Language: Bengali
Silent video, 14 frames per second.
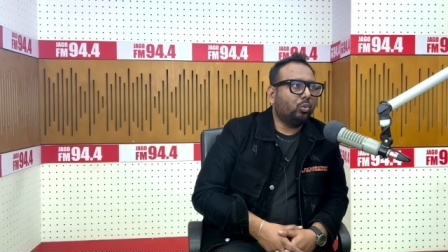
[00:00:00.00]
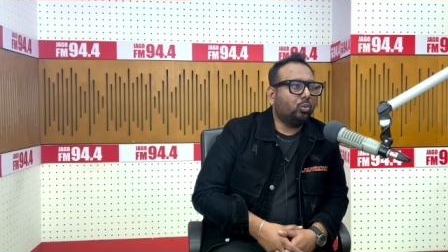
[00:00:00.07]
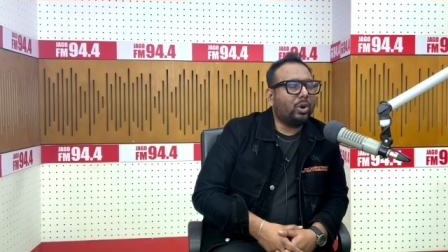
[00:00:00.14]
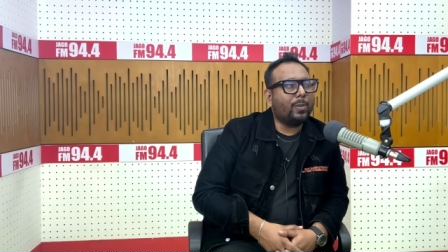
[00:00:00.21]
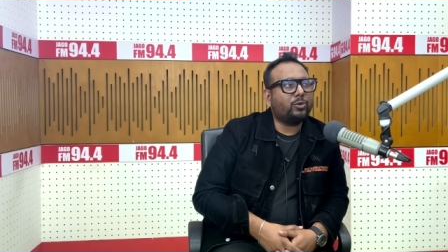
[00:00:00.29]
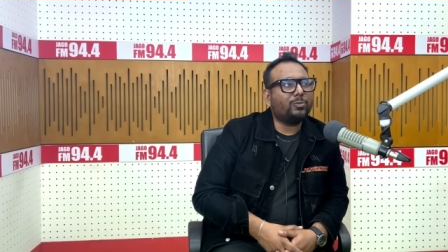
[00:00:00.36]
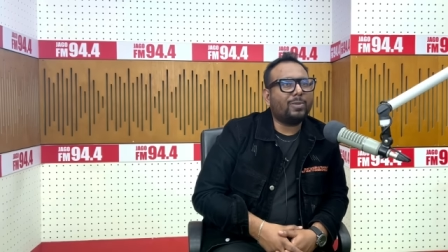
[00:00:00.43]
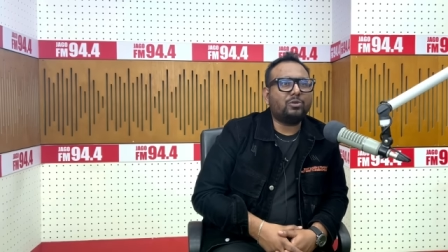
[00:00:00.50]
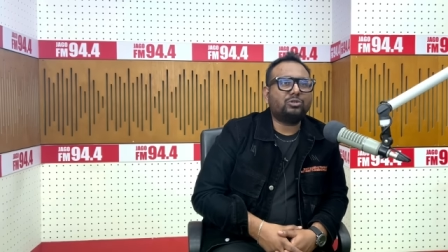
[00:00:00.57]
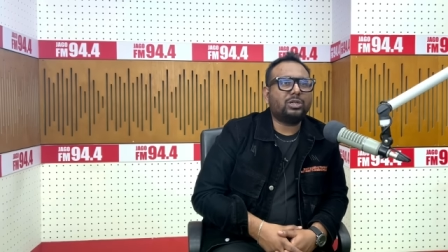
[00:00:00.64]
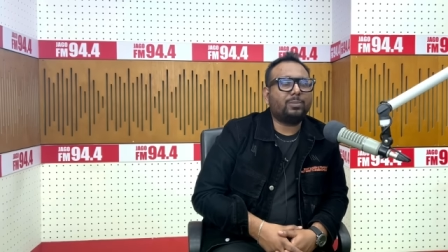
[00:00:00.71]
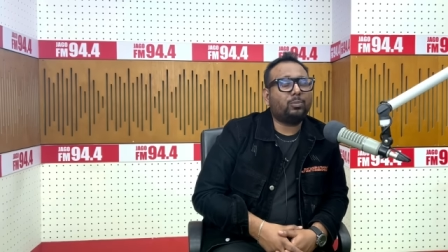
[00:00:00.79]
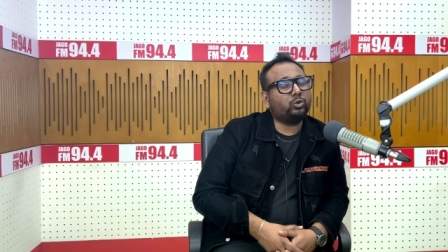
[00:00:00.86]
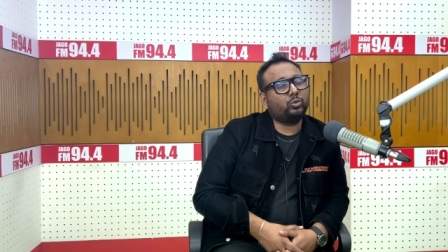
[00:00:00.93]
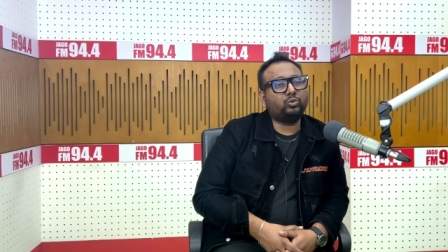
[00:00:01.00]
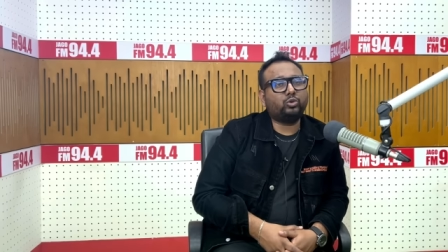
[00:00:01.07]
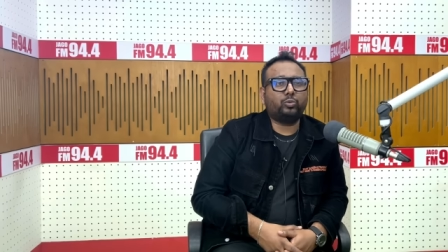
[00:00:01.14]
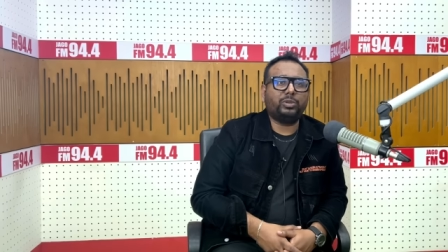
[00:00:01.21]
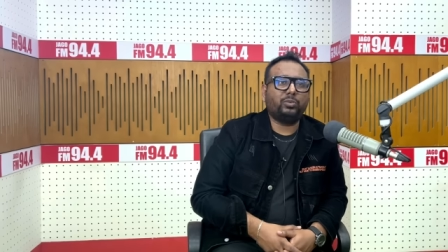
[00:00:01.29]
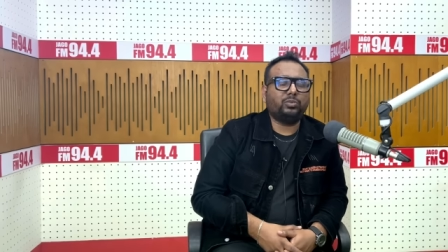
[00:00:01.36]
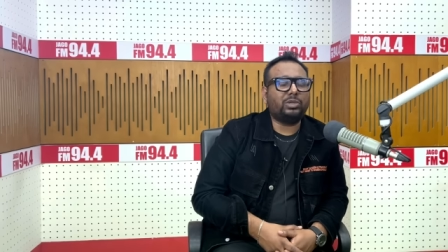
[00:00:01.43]
ওনার মতো মানুষের প্রথম
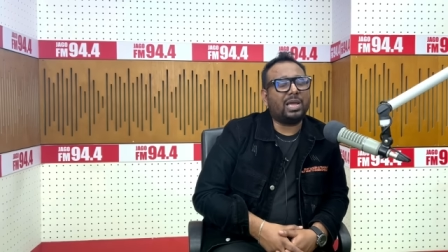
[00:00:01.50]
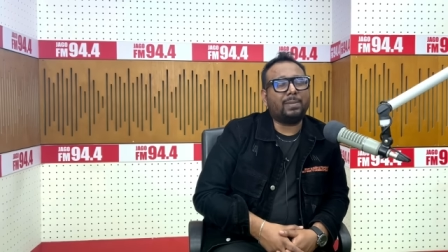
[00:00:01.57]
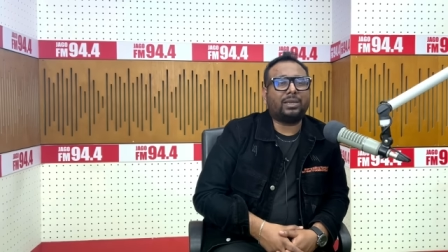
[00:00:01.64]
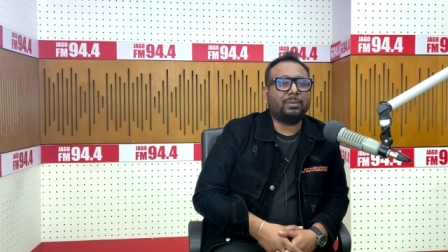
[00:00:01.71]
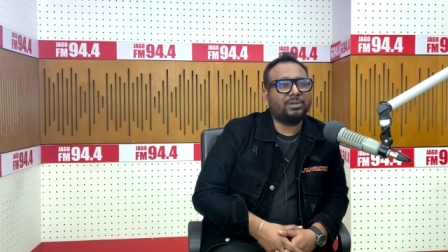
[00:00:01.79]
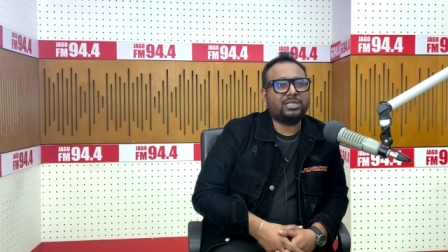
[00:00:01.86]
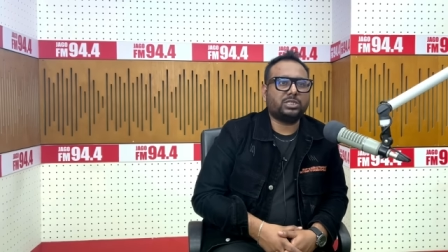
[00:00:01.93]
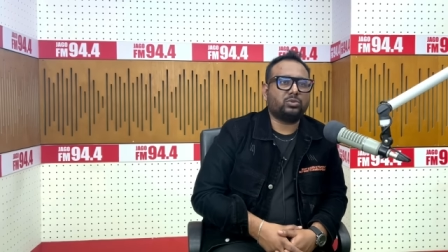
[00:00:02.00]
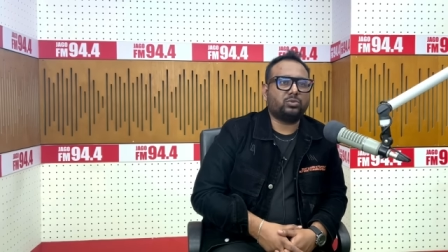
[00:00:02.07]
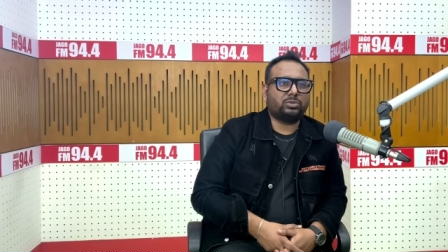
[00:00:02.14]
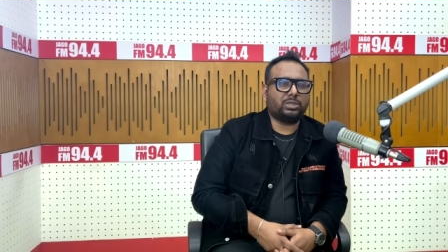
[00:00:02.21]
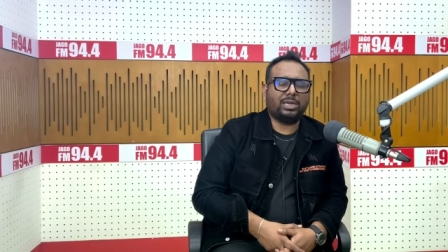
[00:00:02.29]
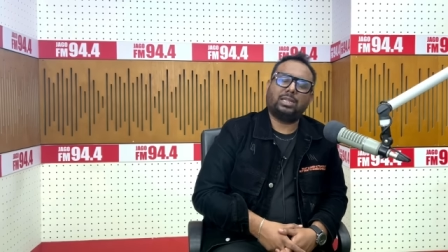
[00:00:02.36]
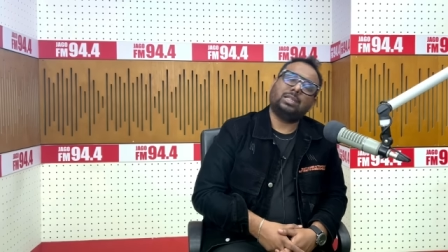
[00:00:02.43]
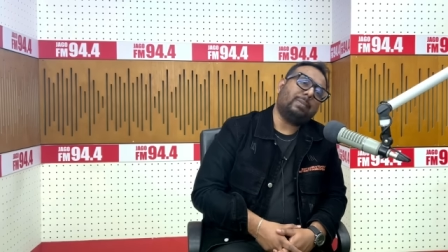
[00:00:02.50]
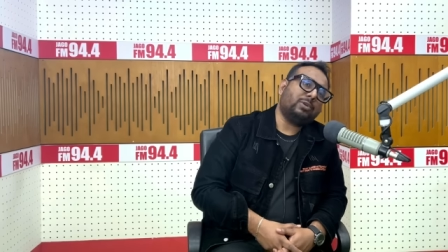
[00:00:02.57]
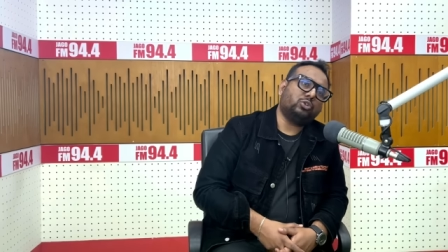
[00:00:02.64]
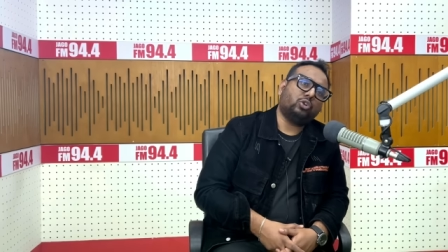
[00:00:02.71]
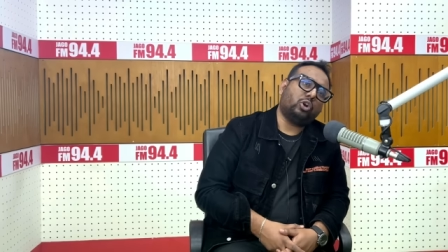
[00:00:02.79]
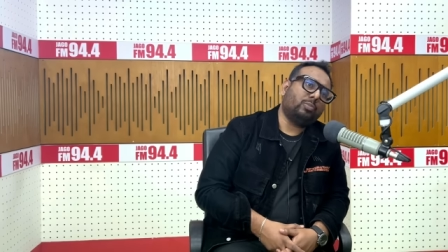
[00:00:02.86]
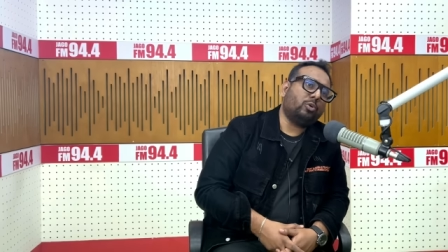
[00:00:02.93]
ছবি উনি আমাকে বিশ্বাস করছে এটা আমার
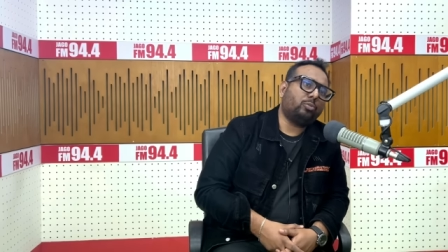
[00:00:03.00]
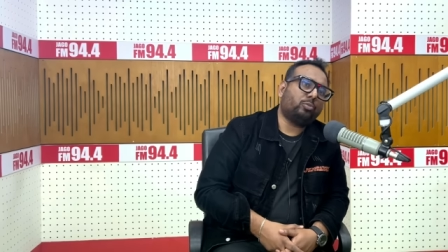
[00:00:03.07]
জন্য বড়